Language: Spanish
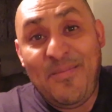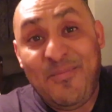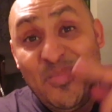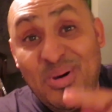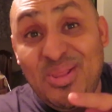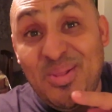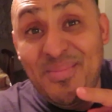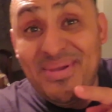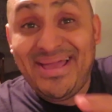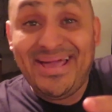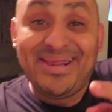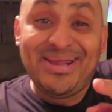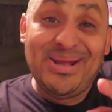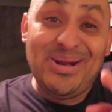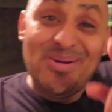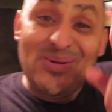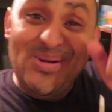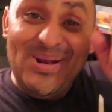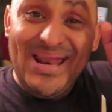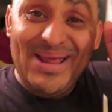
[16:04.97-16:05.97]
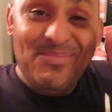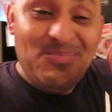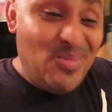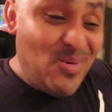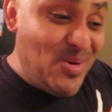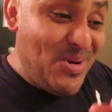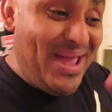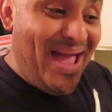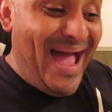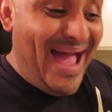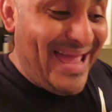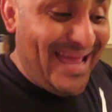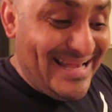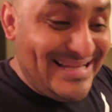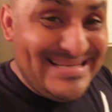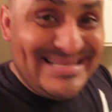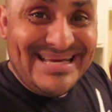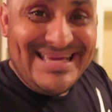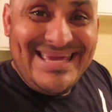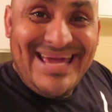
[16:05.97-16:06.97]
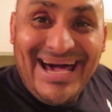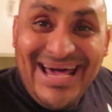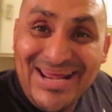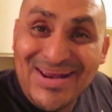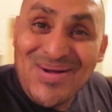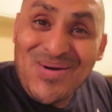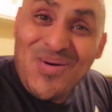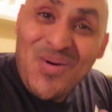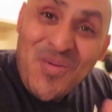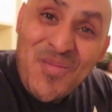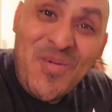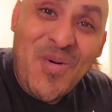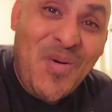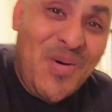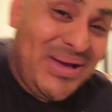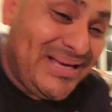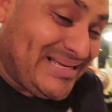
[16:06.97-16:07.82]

Bueno, mis guerreros, les voy a enseñar cómo